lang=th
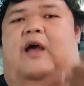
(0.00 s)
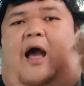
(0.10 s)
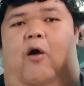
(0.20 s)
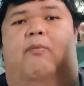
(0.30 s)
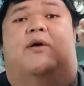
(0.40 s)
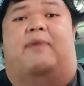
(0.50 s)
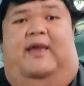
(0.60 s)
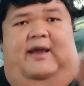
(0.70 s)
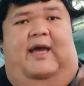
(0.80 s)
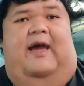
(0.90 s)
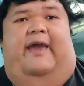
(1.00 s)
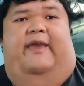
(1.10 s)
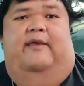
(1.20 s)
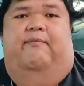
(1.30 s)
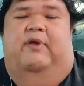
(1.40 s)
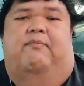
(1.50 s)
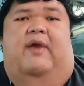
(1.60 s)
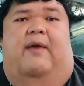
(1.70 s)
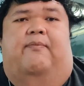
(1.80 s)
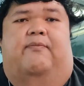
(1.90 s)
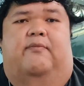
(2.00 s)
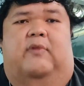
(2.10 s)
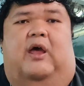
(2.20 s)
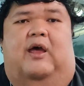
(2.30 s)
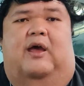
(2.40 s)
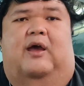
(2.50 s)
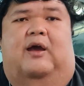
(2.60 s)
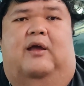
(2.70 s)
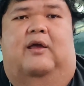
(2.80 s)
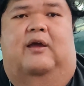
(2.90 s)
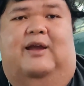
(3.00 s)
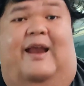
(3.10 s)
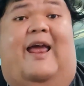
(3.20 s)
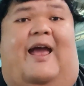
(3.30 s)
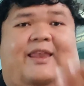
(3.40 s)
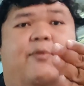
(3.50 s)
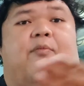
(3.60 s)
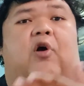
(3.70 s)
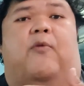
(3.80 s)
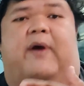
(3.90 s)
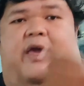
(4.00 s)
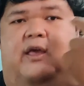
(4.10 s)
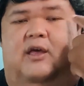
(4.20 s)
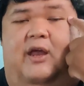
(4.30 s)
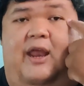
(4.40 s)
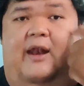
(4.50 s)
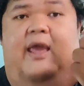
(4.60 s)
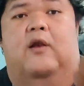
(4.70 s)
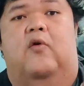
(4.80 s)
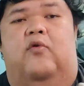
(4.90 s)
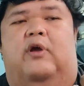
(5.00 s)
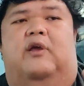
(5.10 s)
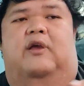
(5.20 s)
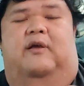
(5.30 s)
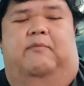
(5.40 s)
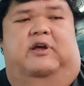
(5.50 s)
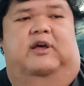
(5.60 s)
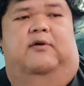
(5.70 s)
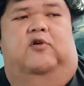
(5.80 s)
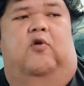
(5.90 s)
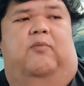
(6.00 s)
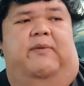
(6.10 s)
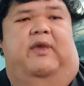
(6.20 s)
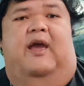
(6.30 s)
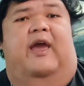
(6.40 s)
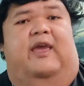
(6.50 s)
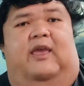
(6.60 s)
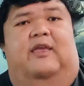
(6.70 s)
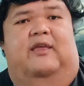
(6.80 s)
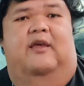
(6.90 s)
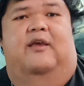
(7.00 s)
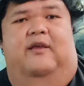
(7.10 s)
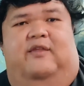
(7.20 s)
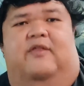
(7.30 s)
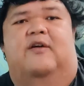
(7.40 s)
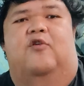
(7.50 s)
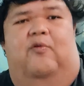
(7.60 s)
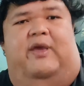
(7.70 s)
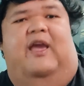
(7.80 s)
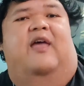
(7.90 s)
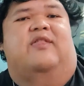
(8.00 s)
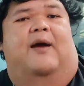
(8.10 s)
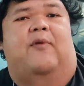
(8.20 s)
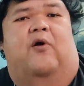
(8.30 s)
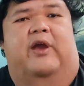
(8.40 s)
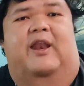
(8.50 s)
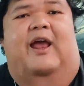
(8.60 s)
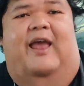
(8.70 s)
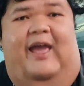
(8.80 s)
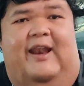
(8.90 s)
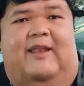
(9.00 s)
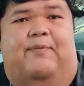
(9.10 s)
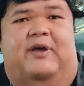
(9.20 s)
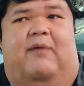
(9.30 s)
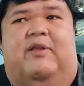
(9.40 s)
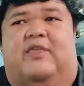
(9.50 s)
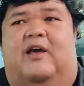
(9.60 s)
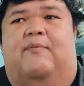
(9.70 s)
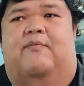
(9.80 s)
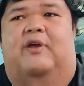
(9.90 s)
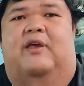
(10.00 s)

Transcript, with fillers: เอามาแบ่งขายเป็นแบบขนาดที่ผมบอกไปคือขนาดเล็กลงคือคงไม่มีใครจะซื้อโอเมก้า300ขนาด5ลิตรเพื่อเอามาเติม